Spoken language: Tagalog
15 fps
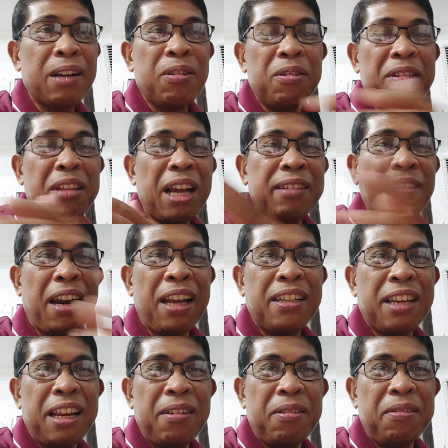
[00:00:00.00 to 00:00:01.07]
contact
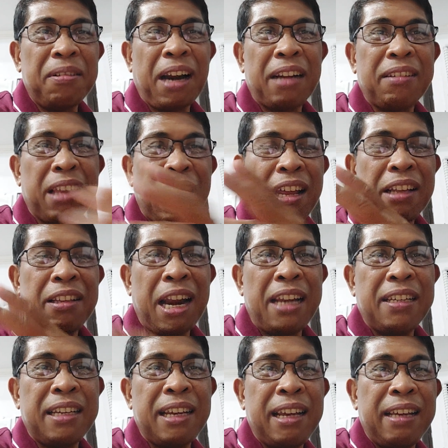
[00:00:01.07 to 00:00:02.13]
tracing, contract
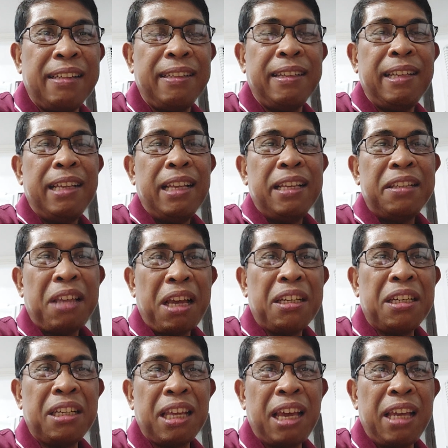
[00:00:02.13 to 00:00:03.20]
tracing,
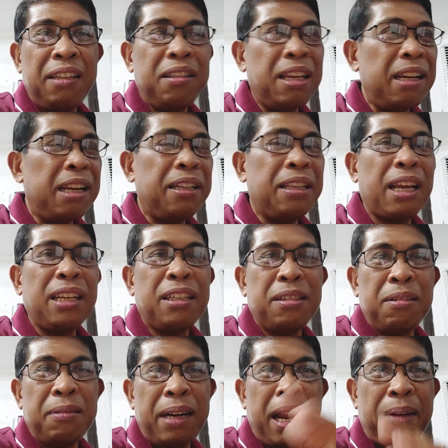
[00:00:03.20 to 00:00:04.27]
testing, tinitest
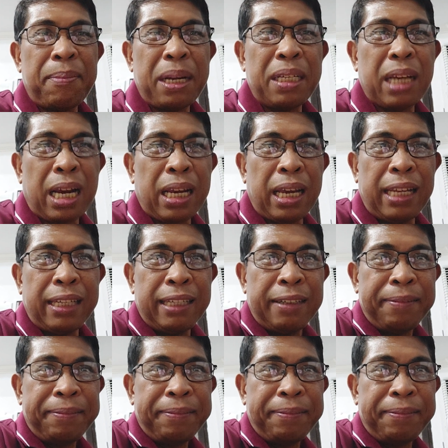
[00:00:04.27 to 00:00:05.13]
yung wala man sakit.